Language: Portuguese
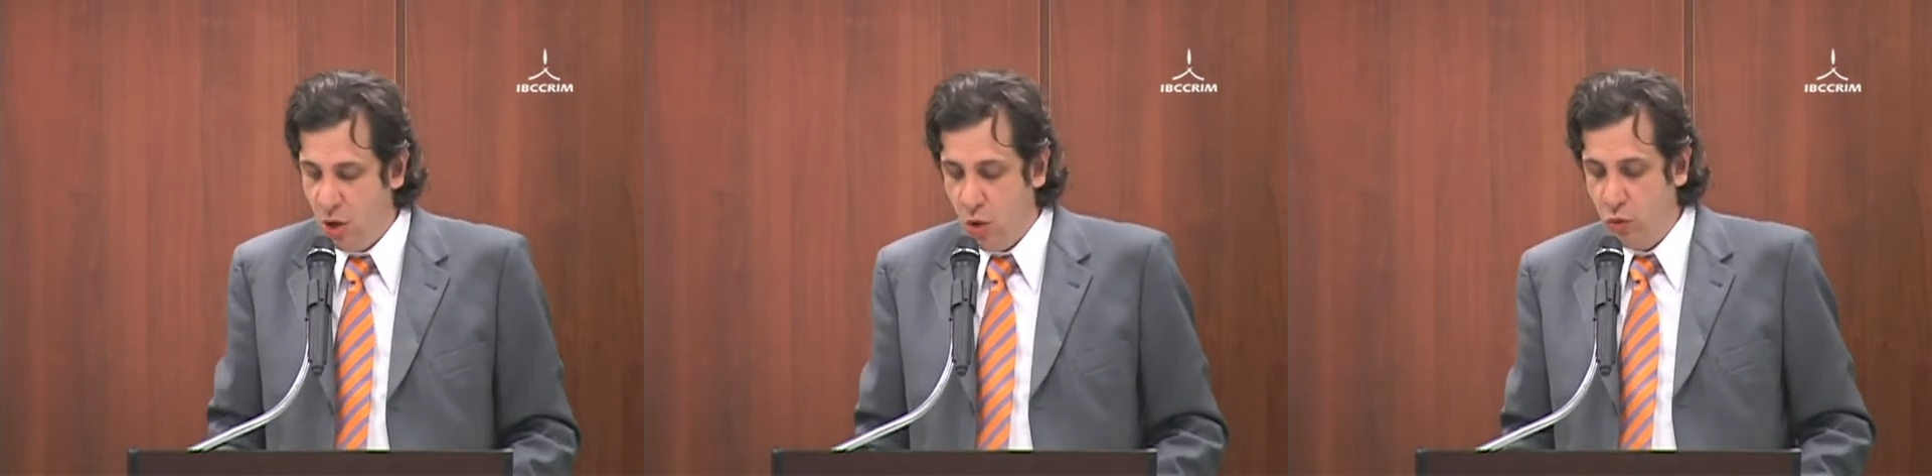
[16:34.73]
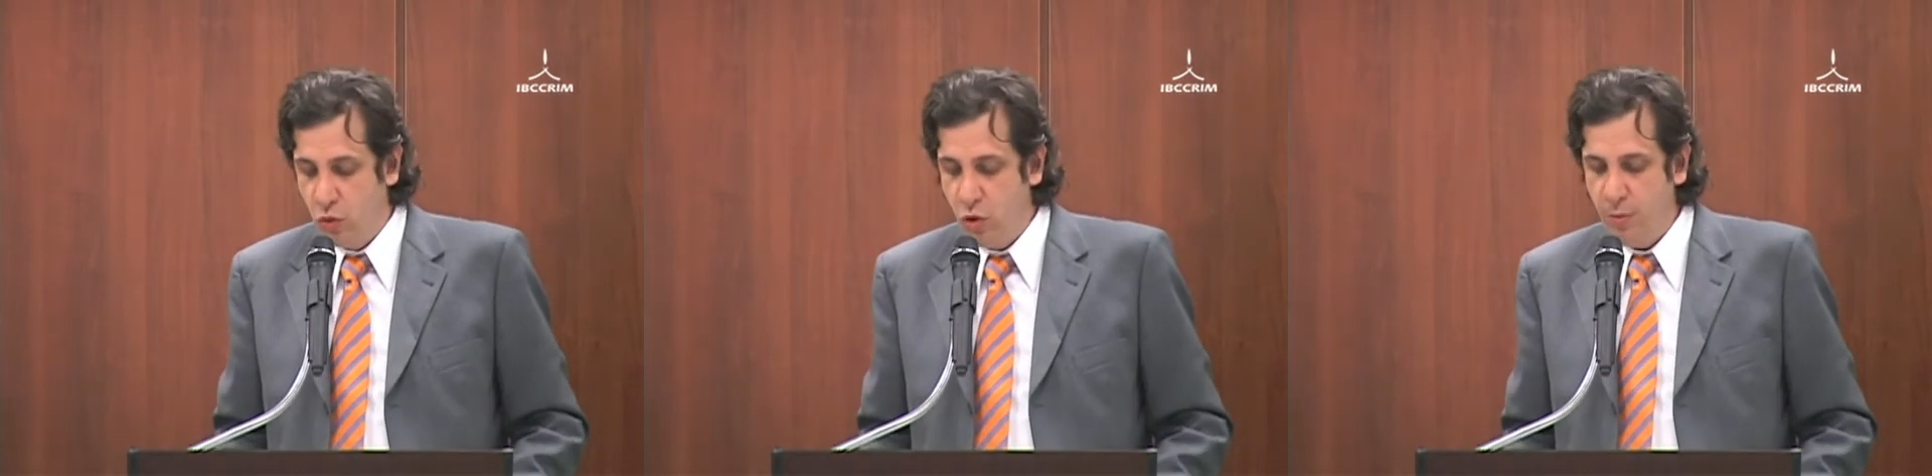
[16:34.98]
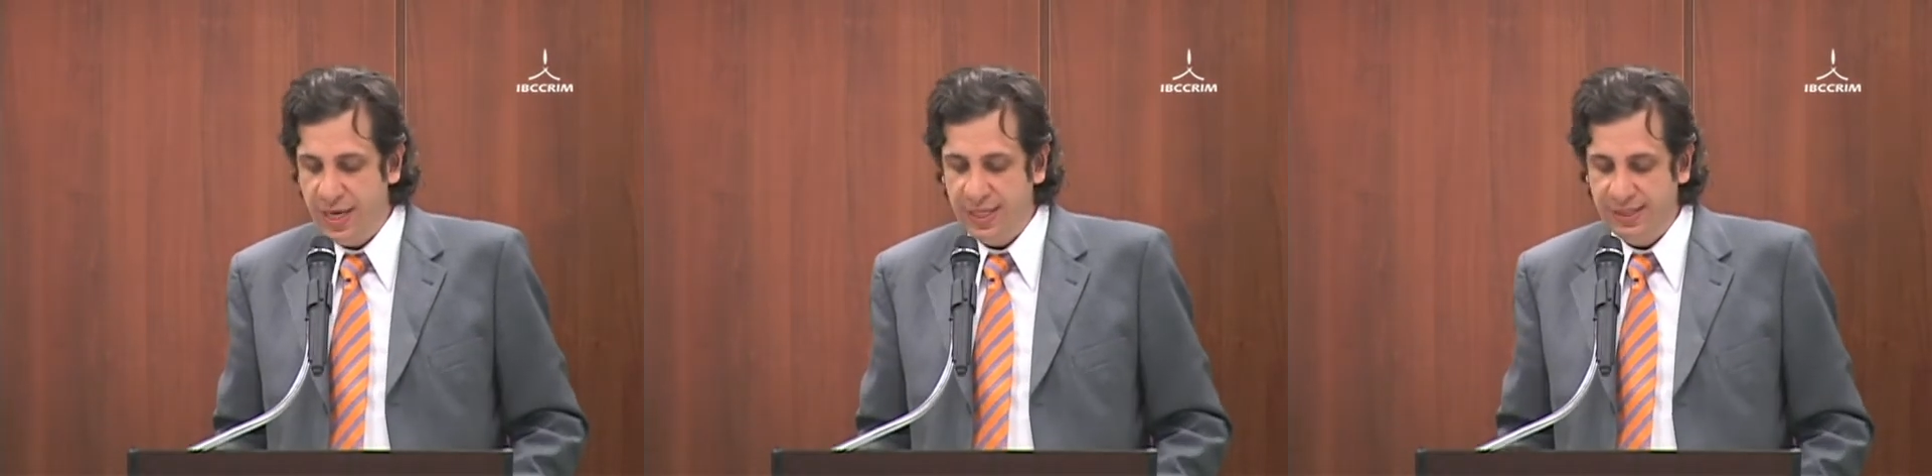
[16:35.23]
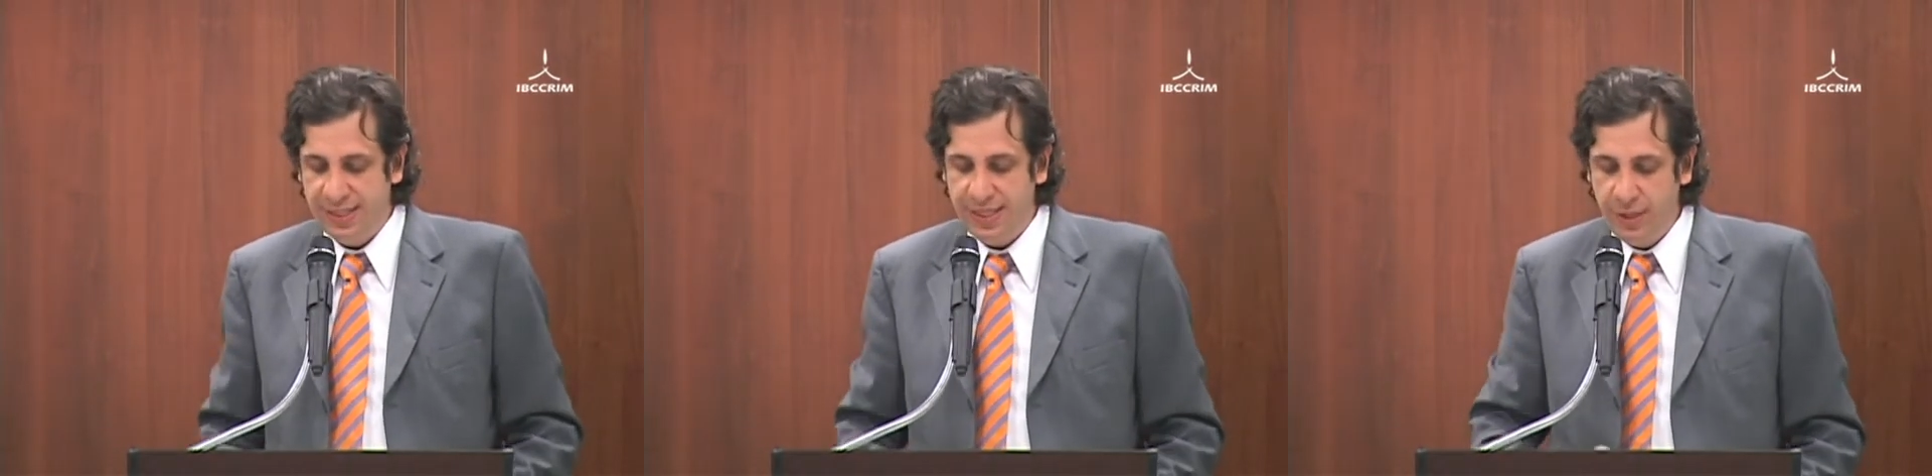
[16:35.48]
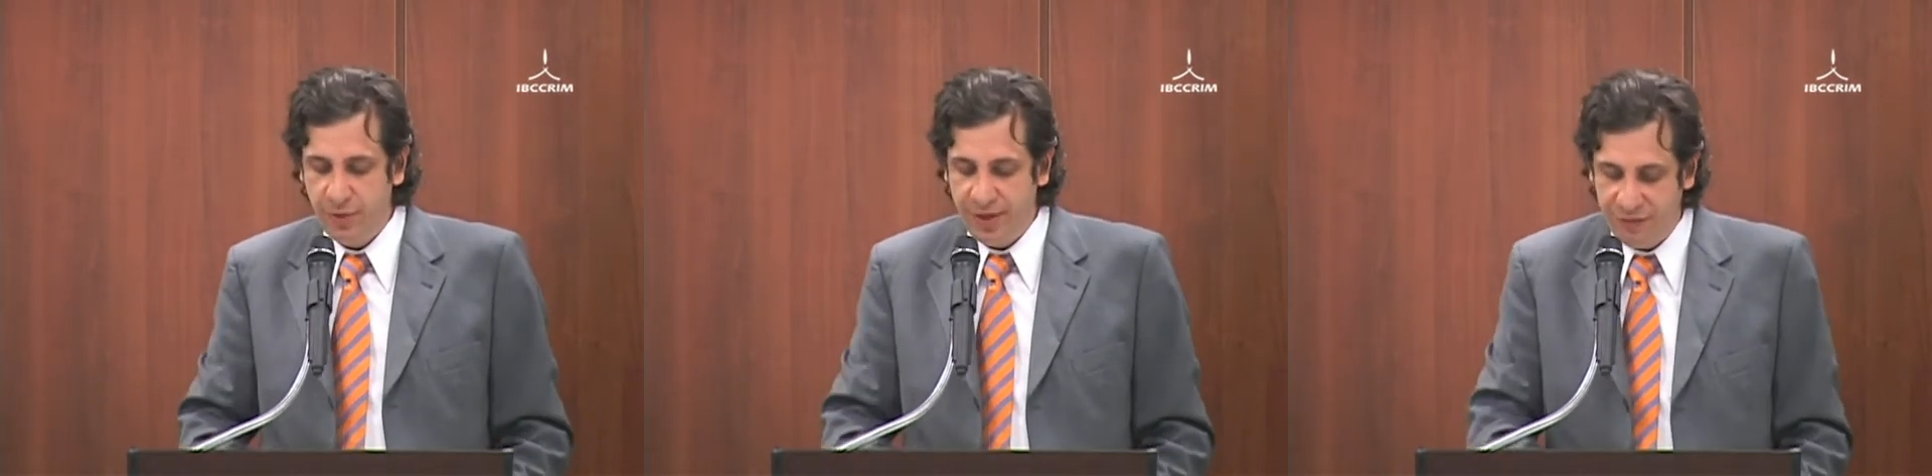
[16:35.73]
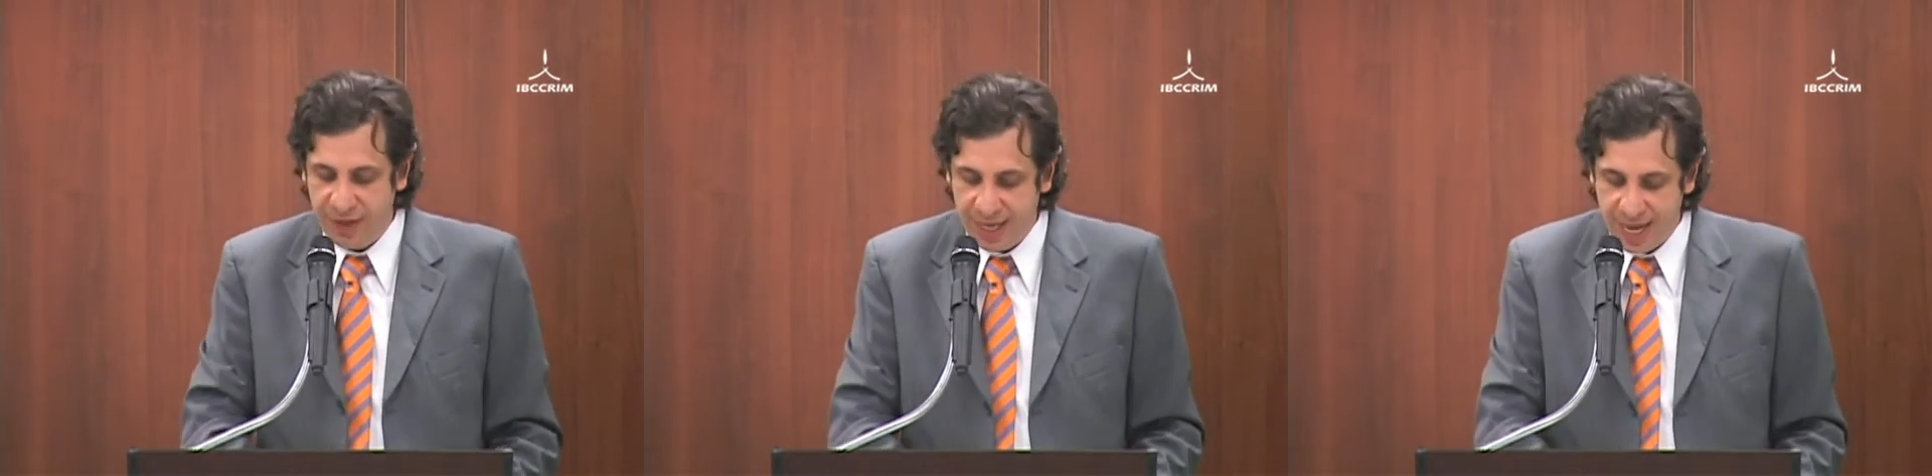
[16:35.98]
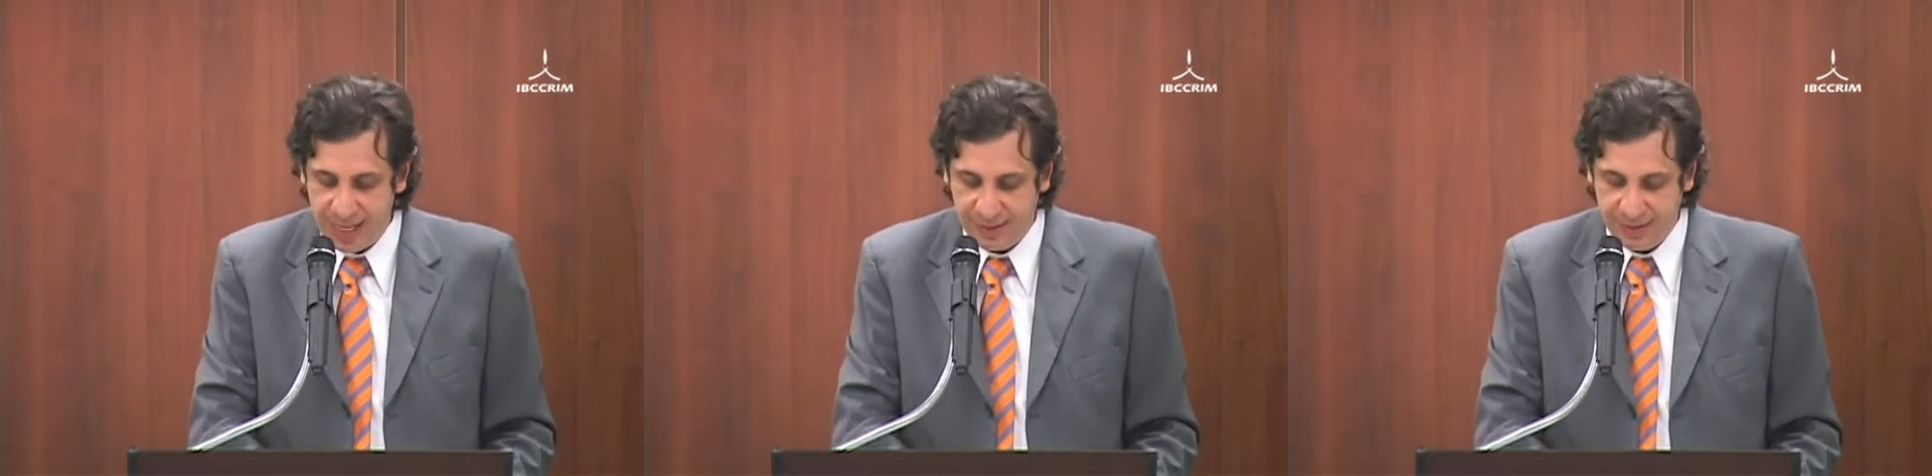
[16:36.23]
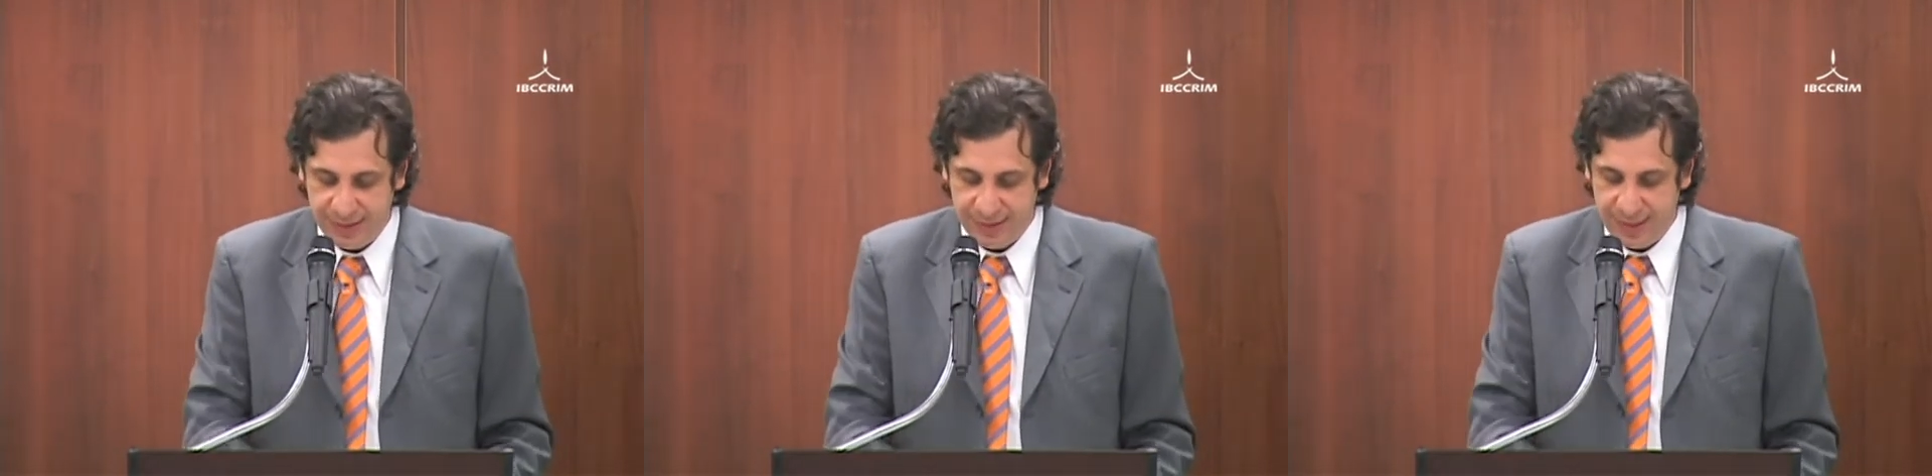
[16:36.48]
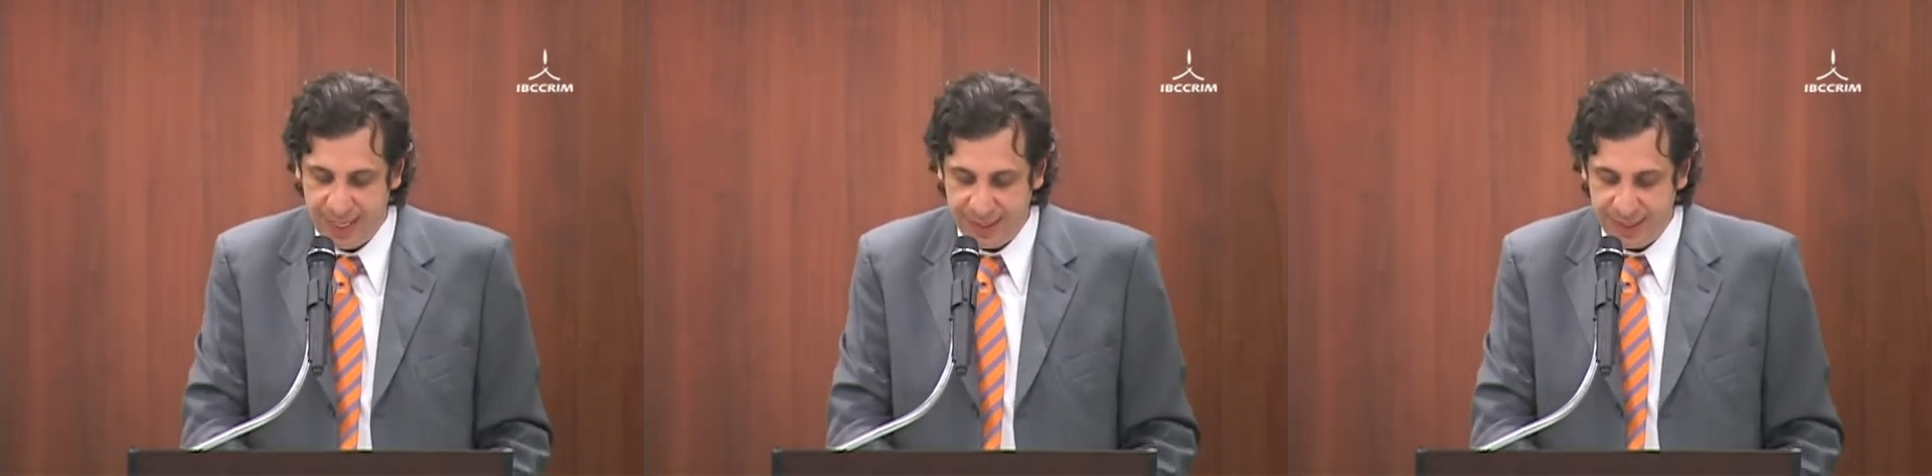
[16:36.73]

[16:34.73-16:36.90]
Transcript: Ou como elas seriam eficazes,